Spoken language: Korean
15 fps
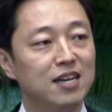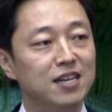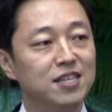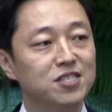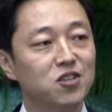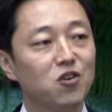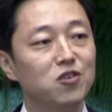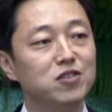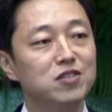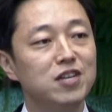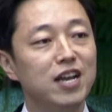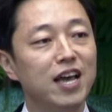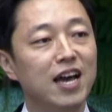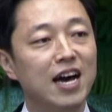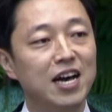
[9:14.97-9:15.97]
선을
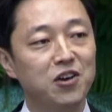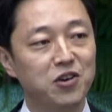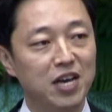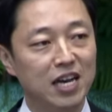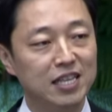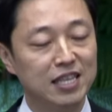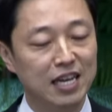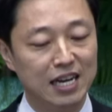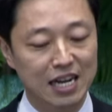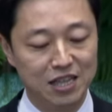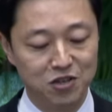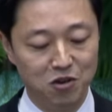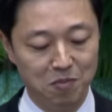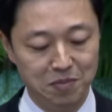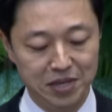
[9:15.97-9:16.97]
행하여야 한다라는
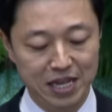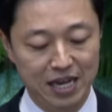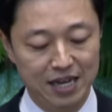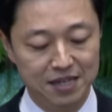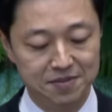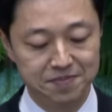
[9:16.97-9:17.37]
겁니다.